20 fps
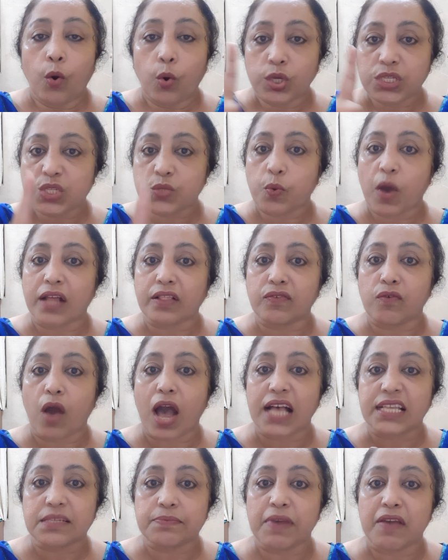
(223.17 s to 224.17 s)
उस वक्त वो
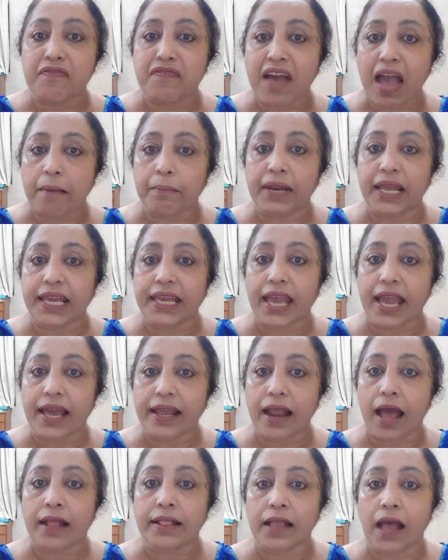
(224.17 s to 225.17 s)
आजमी फैमिली कह
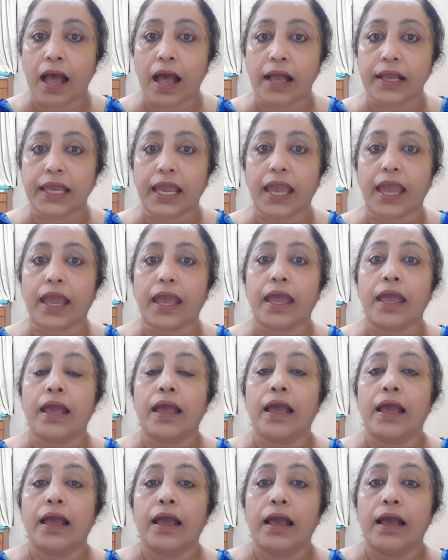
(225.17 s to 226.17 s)
रहा था कि
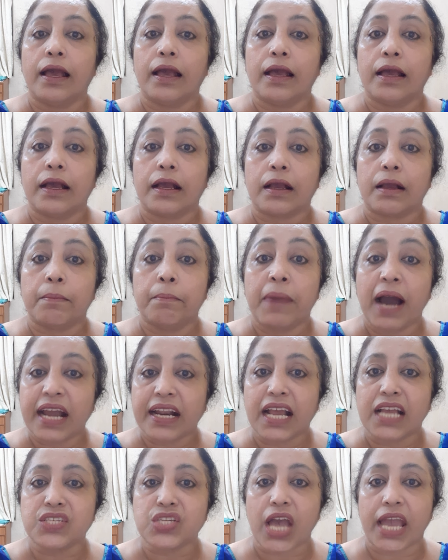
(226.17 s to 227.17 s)
मर
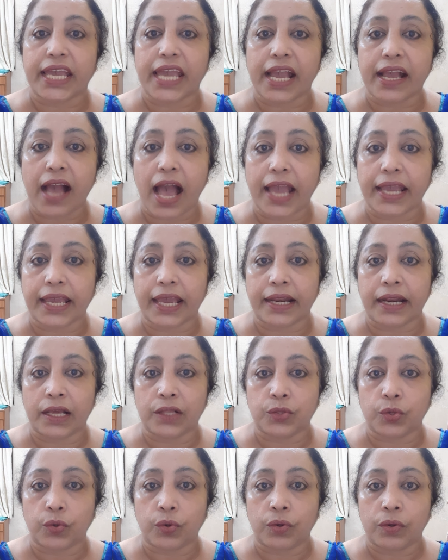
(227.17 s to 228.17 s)
नहीं जाएंगे खाएंगे नहीं
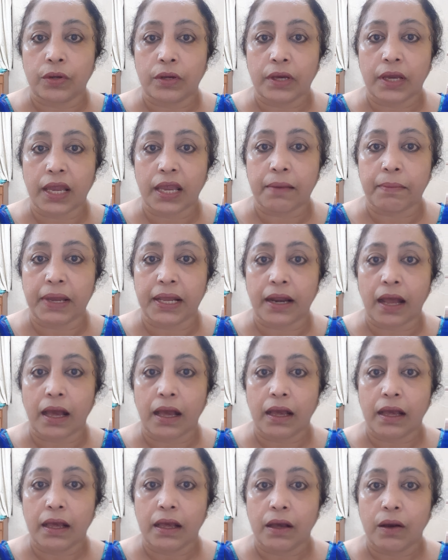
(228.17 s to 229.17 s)
तो एक महीना
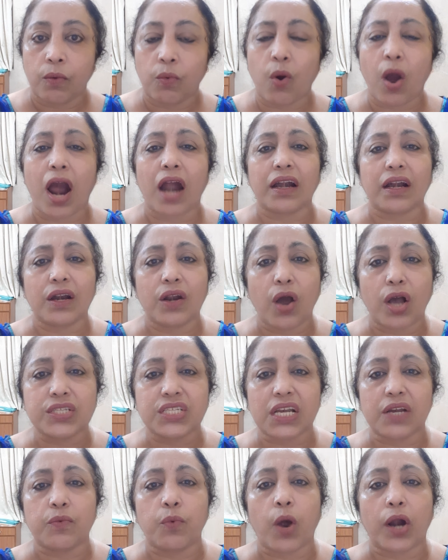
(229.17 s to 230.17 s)
वॉट
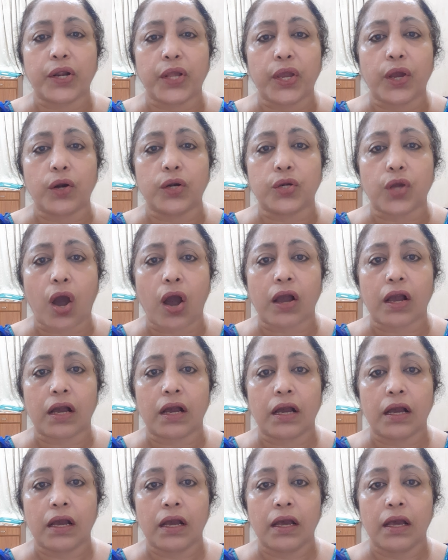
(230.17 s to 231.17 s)
लॉजिक वॉट डू यू टॉक
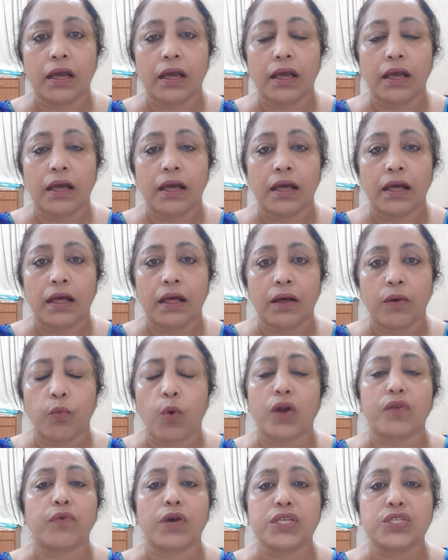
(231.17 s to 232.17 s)

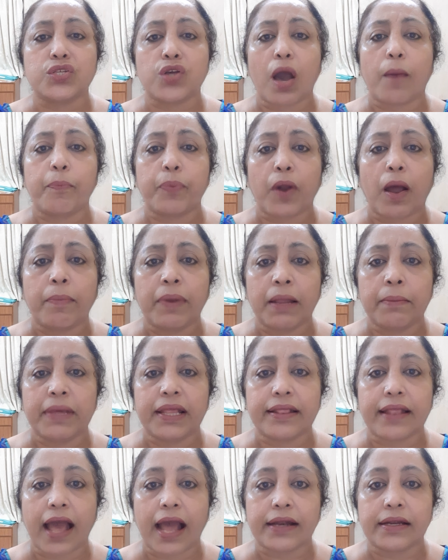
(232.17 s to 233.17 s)
वॉट वॉज योर प्रॉब्लम
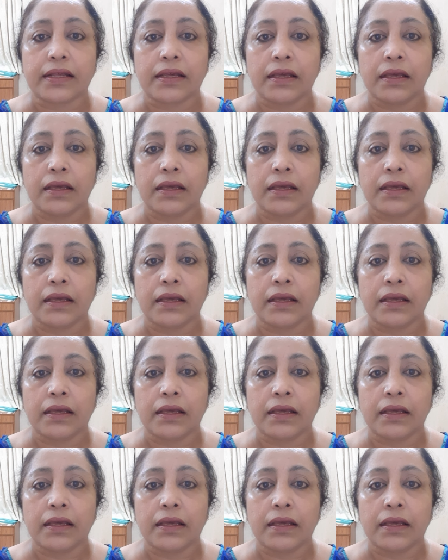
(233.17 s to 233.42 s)
इन दैट